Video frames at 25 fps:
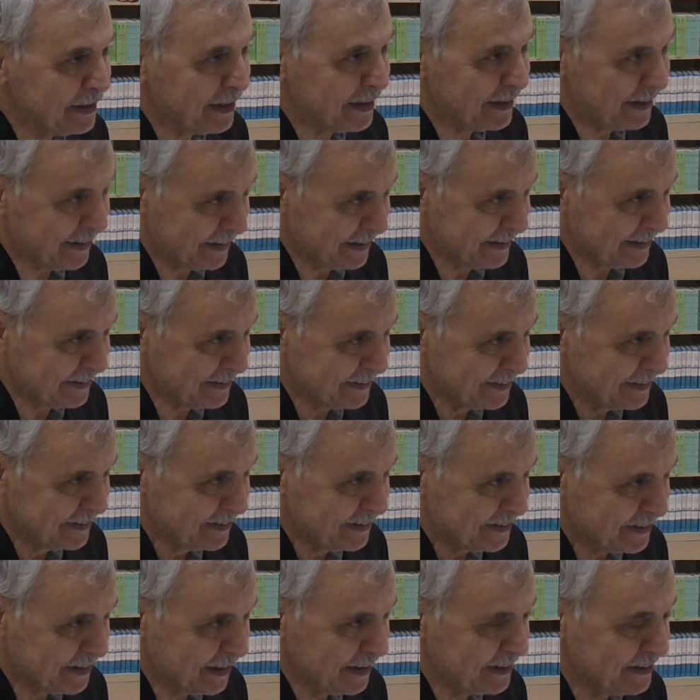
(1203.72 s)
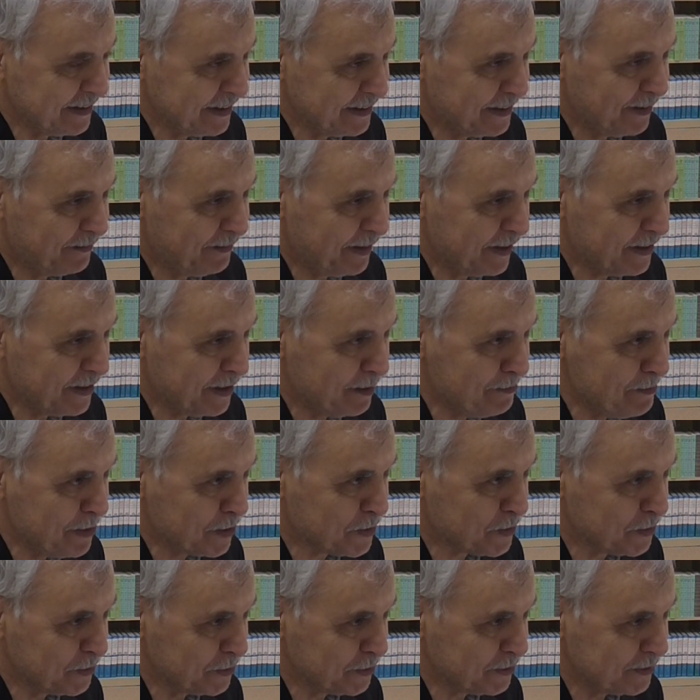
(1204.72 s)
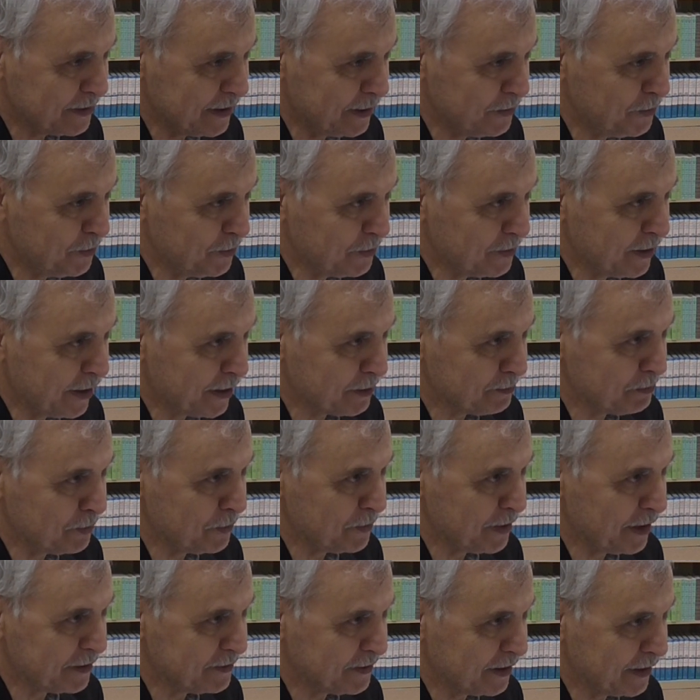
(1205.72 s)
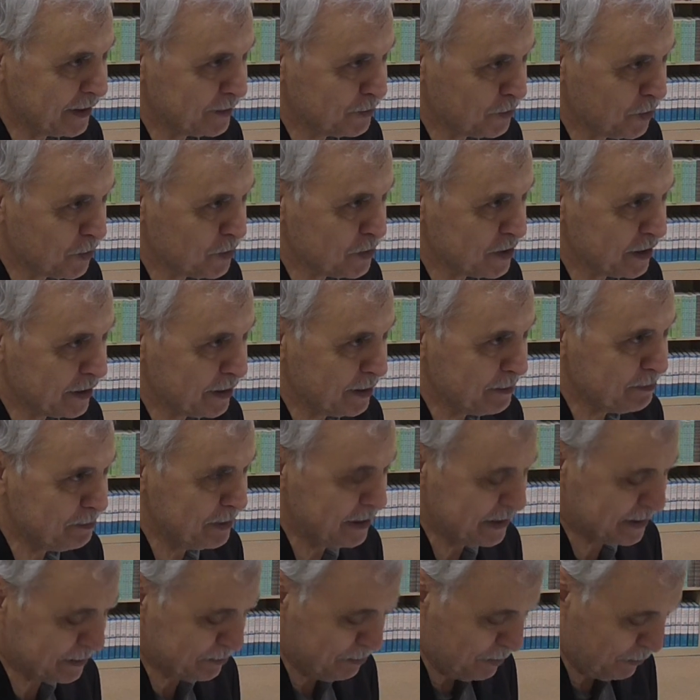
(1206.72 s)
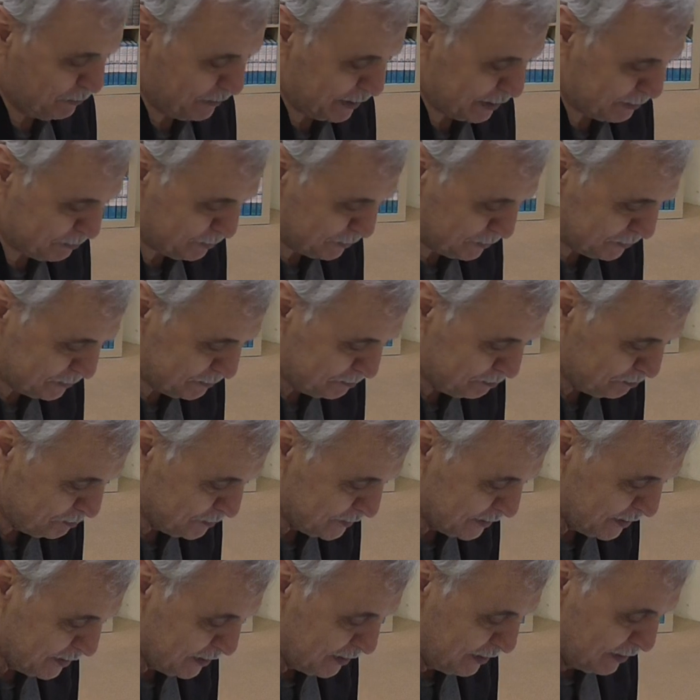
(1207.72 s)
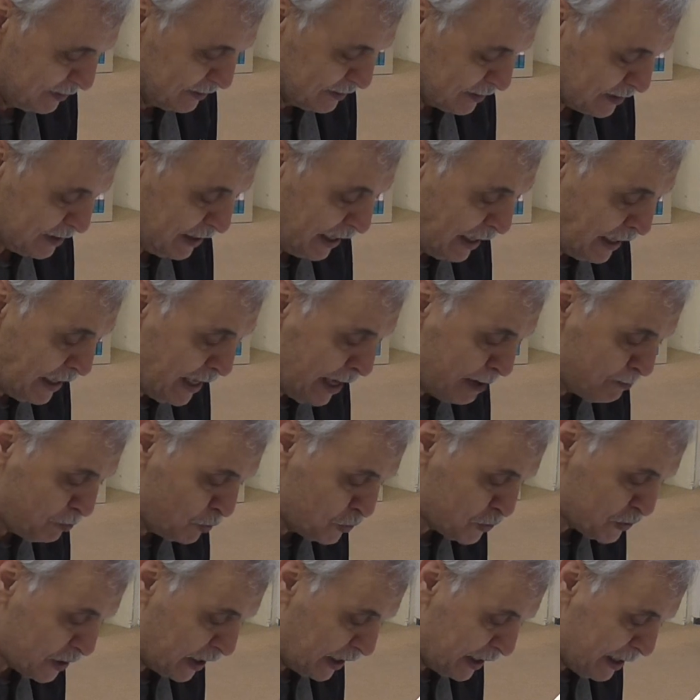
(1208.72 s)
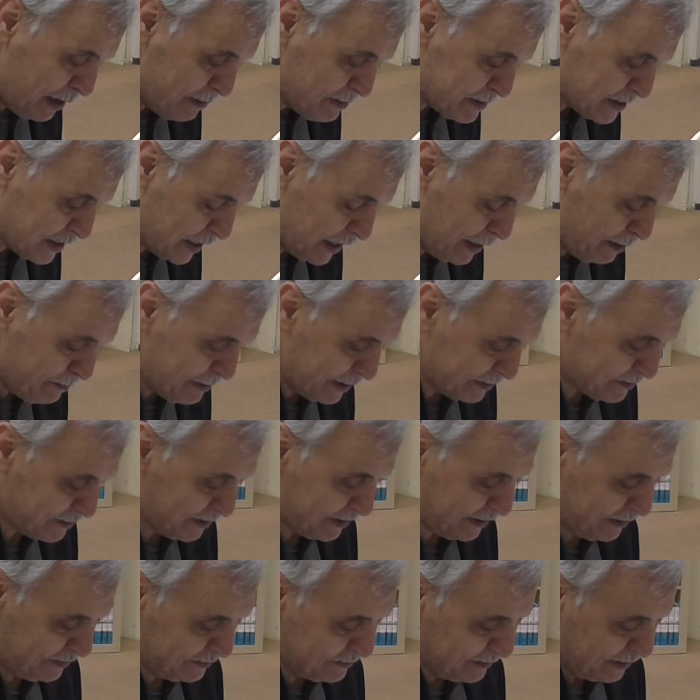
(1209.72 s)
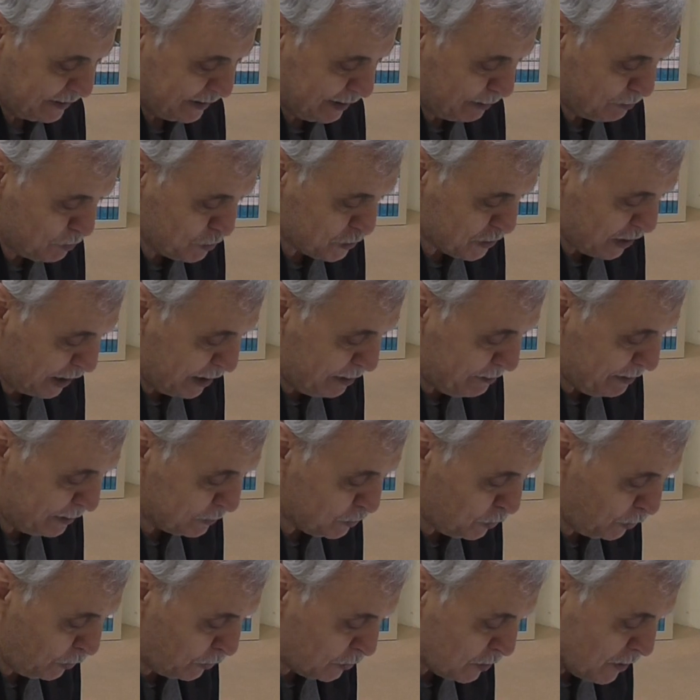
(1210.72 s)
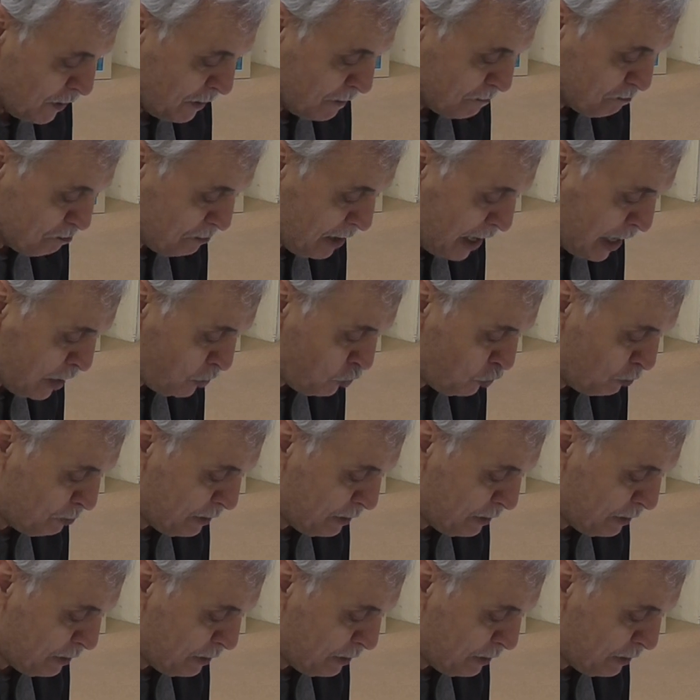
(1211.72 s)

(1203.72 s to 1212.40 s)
yani. Şeyde de var ya meşhur ne diyorlar bunun adına? Türkçe'de bir ismi var bunun. Kale Ebu Selemete Ebu Seleme diyor ma